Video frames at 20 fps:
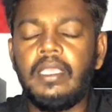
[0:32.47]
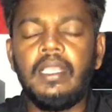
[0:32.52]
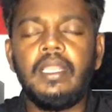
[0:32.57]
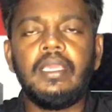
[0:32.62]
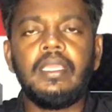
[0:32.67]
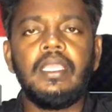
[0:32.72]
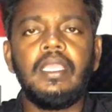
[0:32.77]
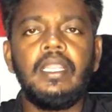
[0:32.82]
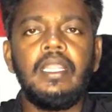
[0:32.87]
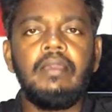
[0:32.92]

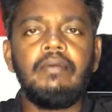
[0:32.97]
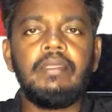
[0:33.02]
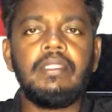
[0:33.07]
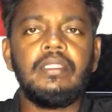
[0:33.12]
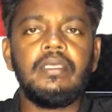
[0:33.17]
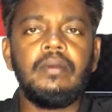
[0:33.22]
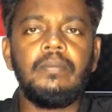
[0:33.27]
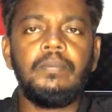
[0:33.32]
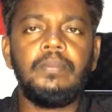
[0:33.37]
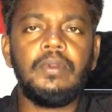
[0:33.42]
இலங்கையிலே
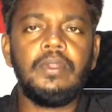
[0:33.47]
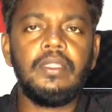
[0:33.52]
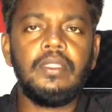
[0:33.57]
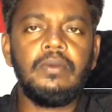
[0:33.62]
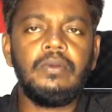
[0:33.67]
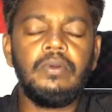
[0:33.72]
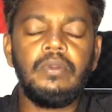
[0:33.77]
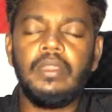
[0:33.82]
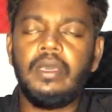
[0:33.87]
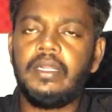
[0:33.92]
வந்து எப்பொழுது
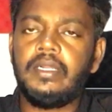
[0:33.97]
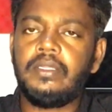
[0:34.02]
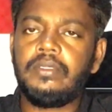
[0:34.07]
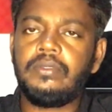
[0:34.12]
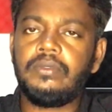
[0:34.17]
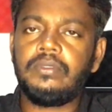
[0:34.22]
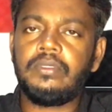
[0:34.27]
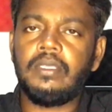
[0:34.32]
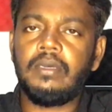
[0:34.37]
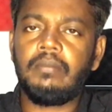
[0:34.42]
உள்நாட்டு
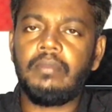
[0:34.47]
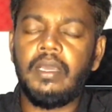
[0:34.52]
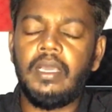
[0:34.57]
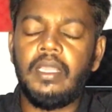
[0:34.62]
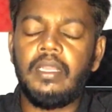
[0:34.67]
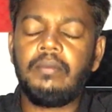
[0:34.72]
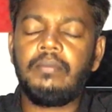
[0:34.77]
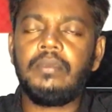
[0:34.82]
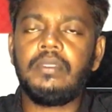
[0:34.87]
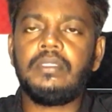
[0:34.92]
யுத்தம்
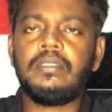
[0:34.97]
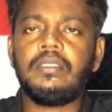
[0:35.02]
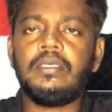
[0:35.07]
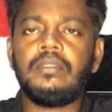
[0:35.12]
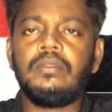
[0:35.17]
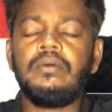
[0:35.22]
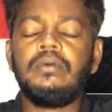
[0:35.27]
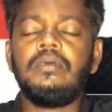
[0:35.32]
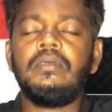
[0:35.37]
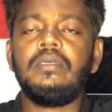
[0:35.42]

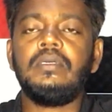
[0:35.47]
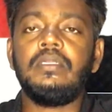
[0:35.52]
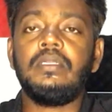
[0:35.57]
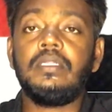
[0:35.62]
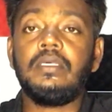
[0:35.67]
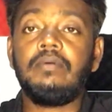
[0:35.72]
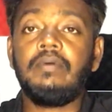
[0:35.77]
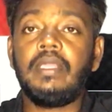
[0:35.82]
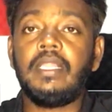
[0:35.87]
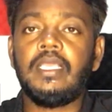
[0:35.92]
ஆரம்பித்தது
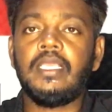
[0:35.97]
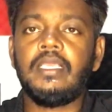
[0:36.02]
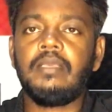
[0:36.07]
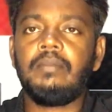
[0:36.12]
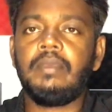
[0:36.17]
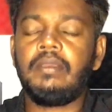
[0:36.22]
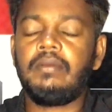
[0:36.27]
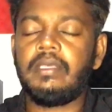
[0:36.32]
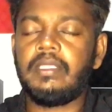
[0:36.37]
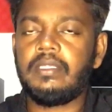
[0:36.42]
இன்று
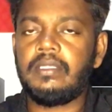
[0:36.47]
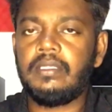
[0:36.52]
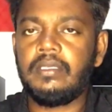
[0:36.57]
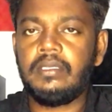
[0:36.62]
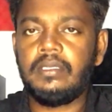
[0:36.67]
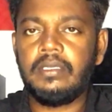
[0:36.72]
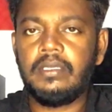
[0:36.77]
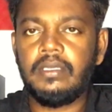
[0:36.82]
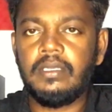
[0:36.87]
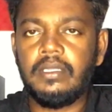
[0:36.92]
வரைக்குமே வந்து
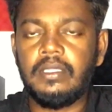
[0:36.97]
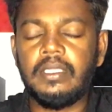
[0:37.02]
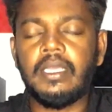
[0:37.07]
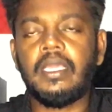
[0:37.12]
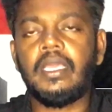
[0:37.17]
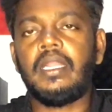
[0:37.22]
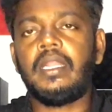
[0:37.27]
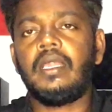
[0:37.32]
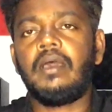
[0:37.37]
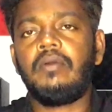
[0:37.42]
இந்த
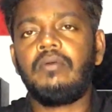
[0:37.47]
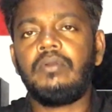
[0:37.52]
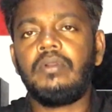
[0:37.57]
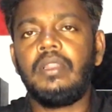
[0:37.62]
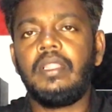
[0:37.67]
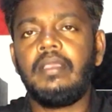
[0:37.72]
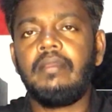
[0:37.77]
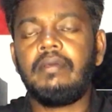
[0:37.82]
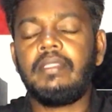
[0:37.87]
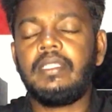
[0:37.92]

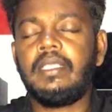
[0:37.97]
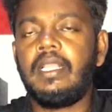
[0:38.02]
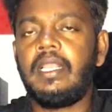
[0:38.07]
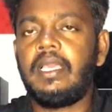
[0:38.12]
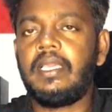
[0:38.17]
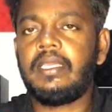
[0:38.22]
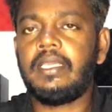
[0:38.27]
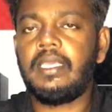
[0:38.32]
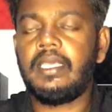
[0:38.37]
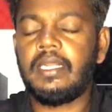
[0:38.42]
கனடாவுக்குள்ளே வந்து
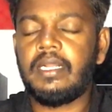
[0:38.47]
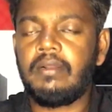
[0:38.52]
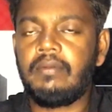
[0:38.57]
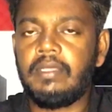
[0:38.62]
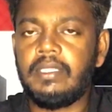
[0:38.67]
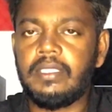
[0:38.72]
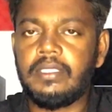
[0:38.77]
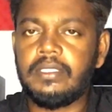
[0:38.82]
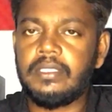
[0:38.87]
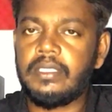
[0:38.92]

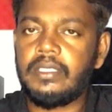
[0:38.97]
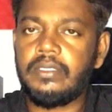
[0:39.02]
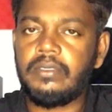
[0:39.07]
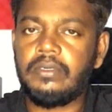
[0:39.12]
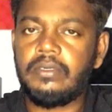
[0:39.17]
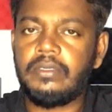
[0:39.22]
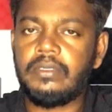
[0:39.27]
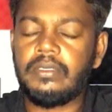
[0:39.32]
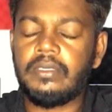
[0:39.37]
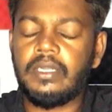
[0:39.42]
இலங்கையர்கள் வந்து சென்று
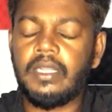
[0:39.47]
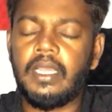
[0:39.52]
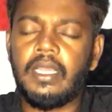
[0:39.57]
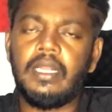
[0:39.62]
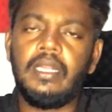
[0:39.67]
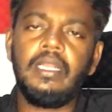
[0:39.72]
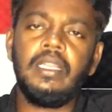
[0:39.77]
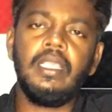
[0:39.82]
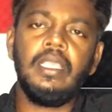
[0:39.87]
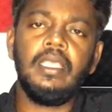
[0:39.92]

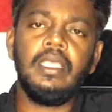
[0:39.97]
கொண்டிருக்கிறார்கள்